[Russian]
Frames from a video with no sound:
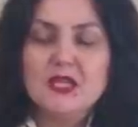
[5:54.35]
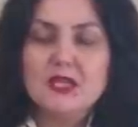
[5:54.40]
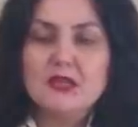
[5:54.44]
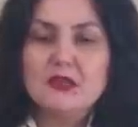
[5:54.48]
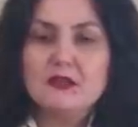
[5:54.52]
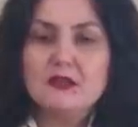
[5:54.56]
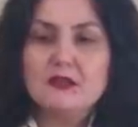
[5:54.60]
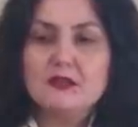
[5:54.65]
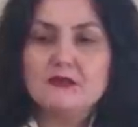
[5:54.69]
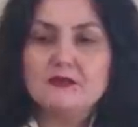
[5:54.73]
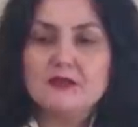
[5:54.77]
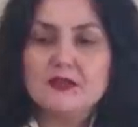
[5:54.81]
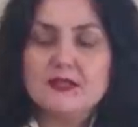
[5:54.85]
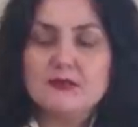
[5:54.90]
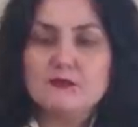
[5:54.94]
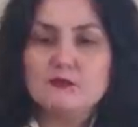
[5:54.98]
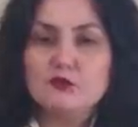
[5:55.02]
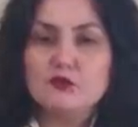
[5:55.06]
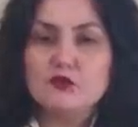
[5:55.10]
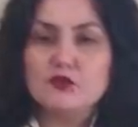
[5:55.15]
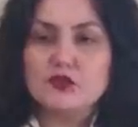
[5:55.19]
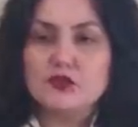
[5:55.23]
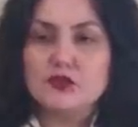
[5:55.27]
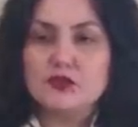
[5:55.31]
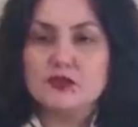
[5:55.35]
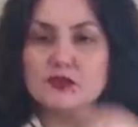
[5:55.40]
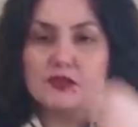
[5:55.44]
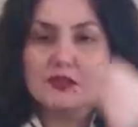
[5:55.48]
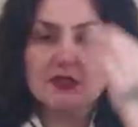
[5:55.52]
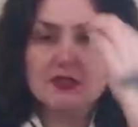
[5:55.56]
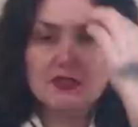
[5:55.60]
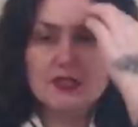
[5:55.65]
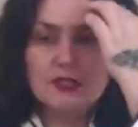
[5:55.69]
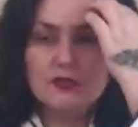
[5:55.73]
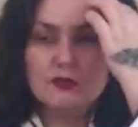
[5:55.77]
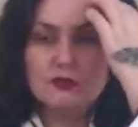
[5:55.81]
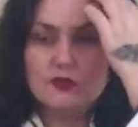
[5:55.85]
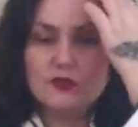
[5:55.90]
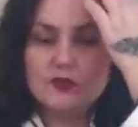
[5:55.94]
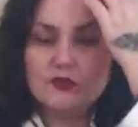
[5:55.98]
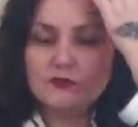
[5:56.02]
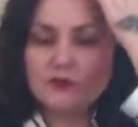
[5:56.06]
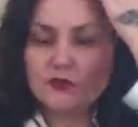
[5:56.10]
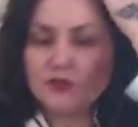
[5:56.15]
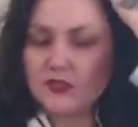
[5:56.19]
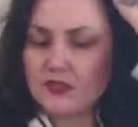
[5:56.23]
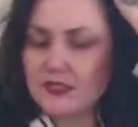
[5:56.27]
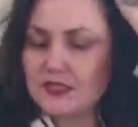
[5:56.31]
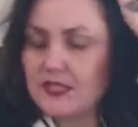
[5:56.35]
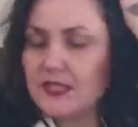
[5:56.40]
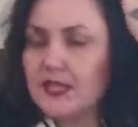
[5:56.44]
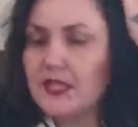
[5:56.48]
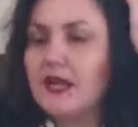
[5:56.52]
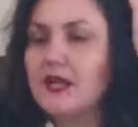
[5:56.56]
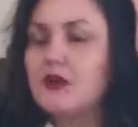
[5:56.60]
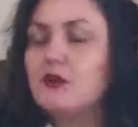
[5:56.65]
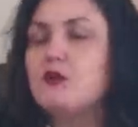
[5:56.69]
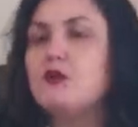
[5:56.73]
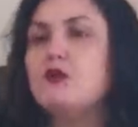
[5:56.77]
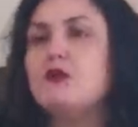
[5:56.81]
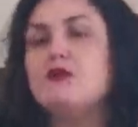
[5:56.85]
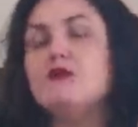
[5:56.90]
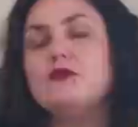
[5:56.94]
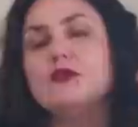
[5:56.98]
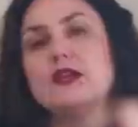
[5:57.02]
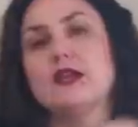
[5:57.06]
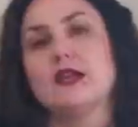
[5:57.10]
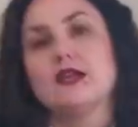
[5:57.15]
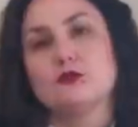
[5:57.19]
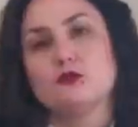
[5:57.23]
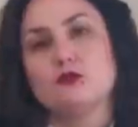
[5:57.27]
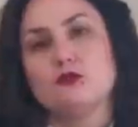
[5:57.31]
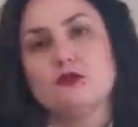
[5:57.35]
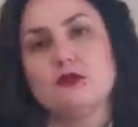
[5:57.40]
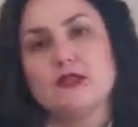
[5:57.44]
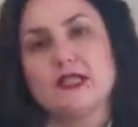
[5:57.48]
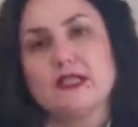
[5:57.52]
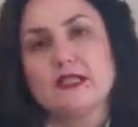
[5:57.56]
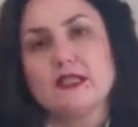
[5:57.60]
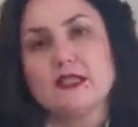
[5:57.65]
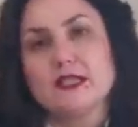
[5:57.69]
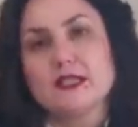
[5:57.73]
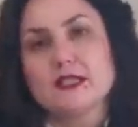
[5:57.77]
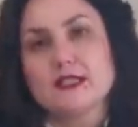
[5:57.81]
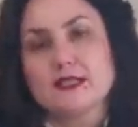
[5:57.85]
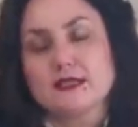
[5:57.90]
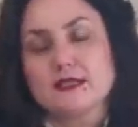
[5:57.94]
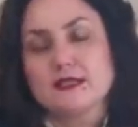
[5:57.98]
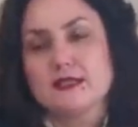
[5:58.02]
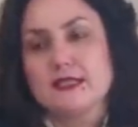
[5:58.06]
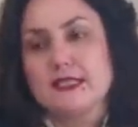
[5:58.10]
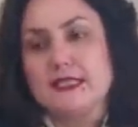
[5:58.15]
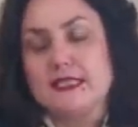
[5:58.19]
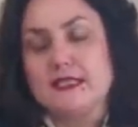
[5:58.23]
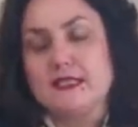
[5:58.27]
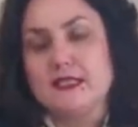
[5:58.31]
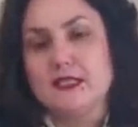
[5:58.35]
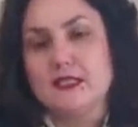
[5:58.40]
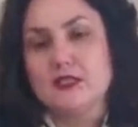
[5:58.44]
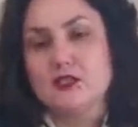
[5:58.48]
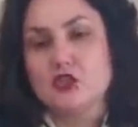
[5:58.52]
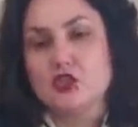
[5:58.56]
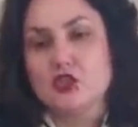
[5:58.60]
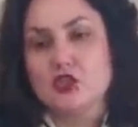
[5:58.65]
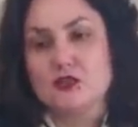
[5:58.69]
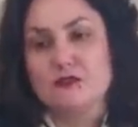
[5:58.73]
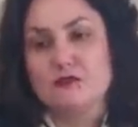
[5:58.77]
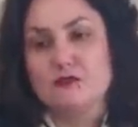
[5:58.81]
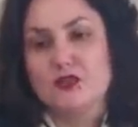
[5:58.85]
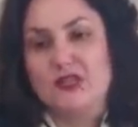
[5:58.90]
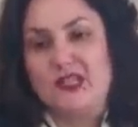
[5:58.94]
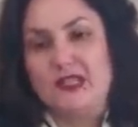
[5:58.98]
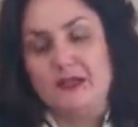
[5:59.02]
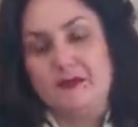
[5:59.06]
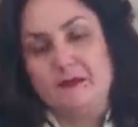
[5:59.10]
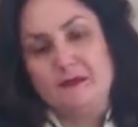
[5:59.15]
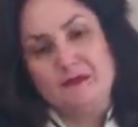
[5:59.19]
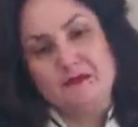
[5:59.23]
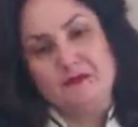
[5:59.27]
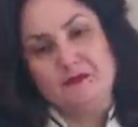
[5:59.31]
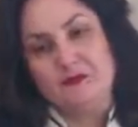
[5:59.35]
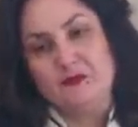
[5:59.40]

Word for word: э, возможностей, да, то есть вот те оковы, которые нас сдерживали,